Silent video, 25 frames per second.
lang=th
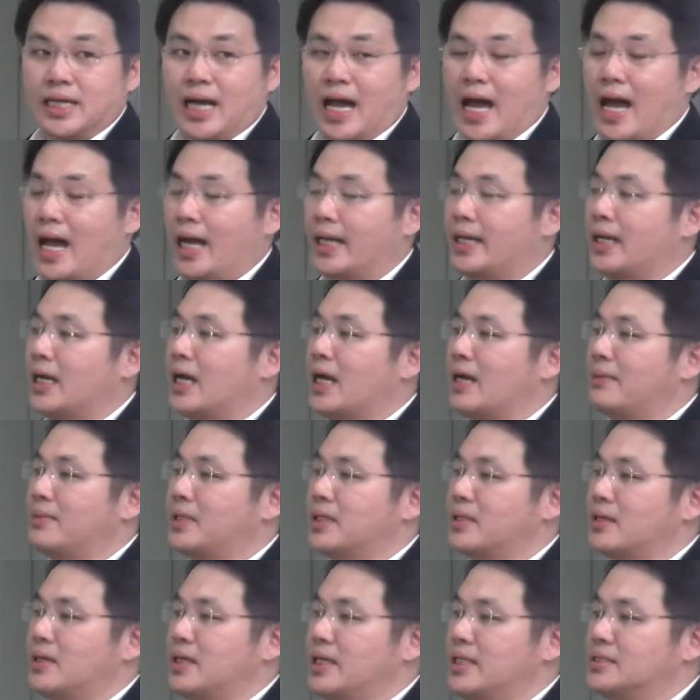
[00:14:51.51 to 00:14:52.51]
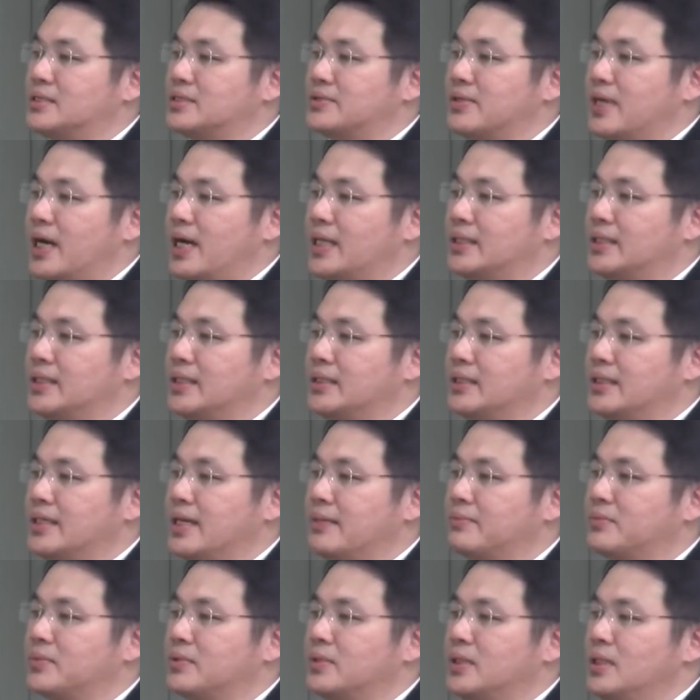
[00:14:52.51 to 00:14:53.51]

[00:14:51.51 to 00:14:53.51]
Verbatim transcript: ก้านะครับแล้วก็ เอ็น ซี วี ไอ ที่เตรียม